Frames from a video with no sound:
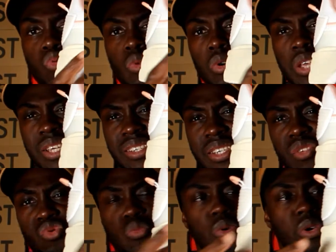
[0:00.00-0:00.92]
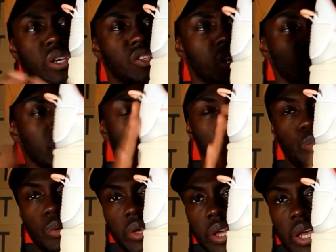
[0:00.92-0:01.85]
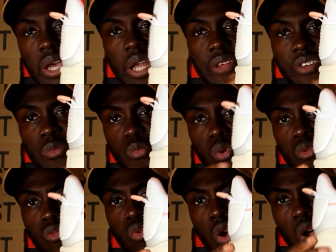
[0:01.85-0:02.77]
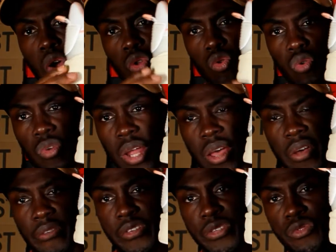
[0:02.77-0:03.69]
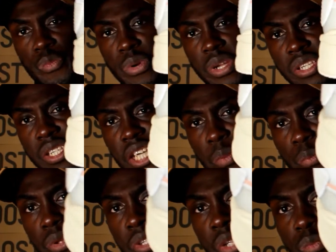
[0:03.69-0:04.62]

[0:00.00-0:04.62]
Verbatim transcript: blanc cassé, du beige, cette paire, elle est faite pour vous. Donc voilà, faites-vous plaisir, petite